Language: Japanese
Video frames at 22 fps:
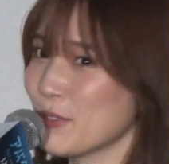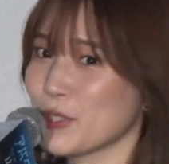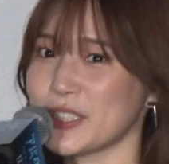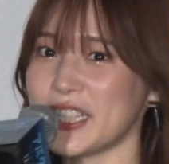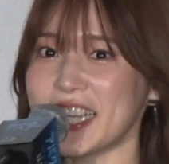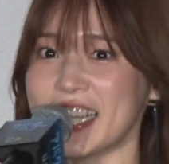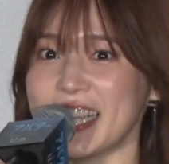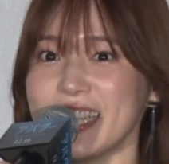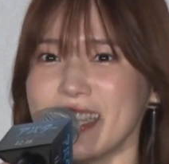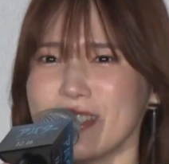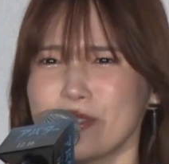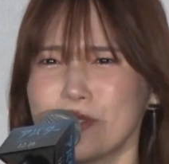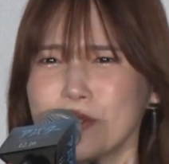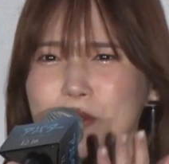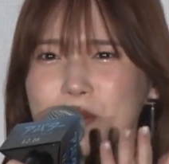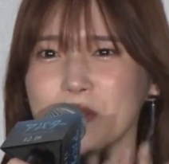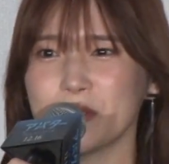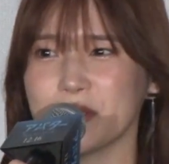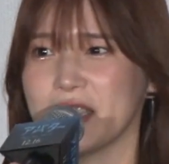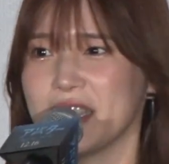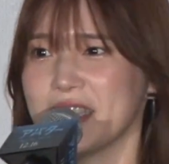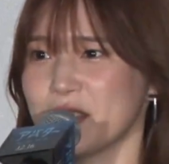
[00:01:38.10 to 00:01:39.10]
素敵なす
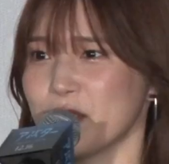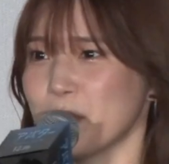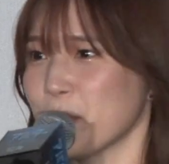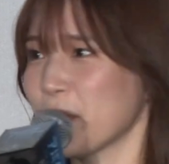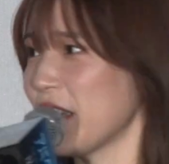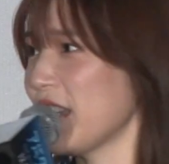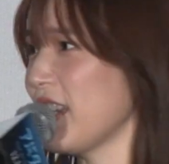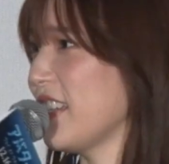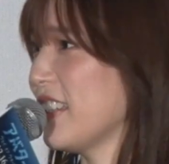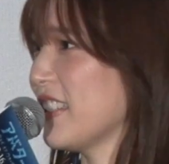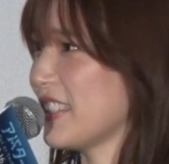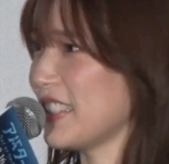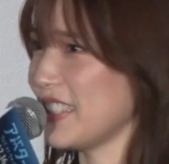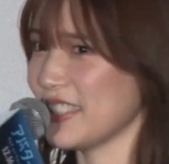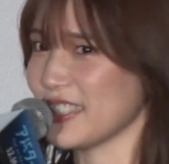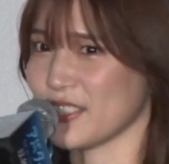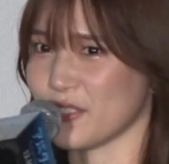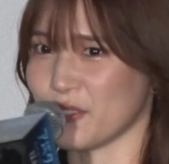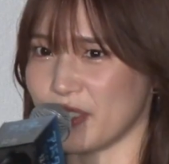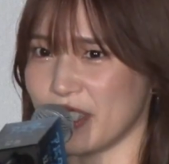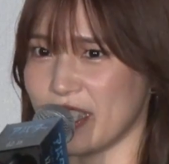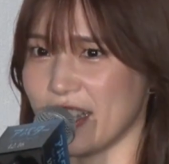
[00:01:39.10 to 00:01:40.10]
ごく映像も綺麗なシーン
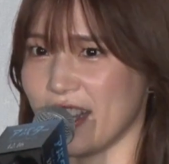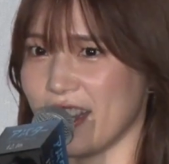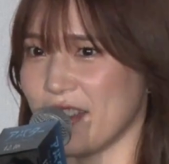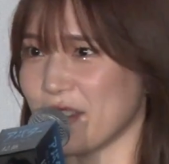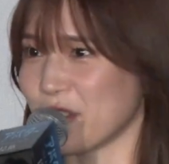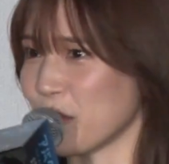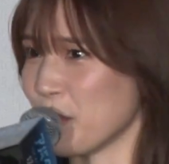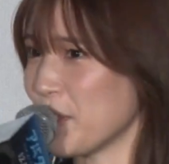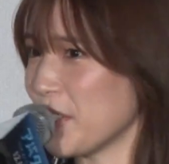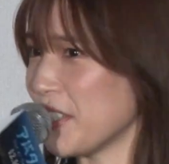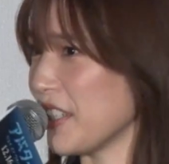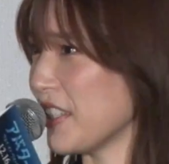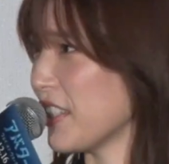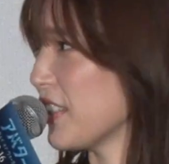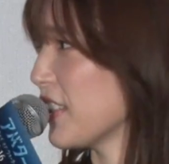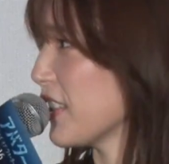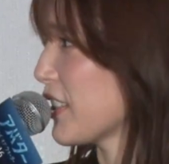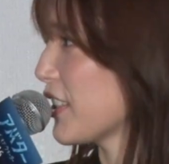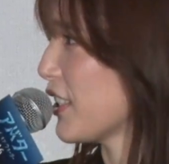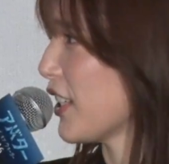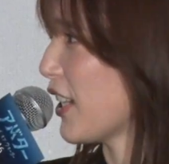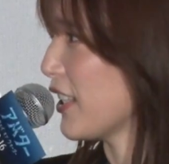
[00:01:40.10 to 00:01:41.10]
なので、うん、早く見ていた
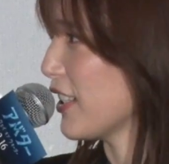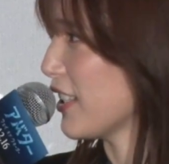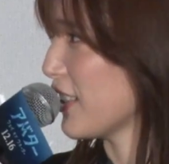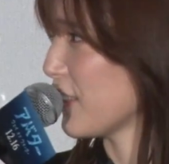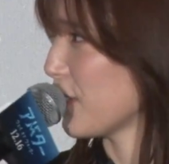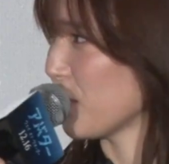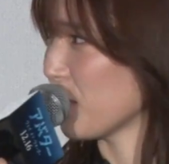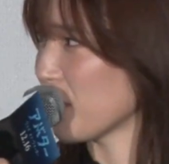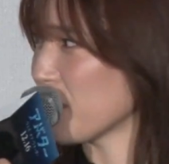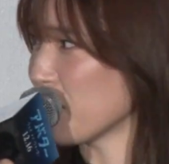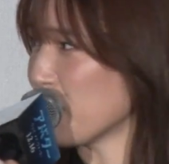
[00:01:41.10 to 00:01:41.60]
だきたいなど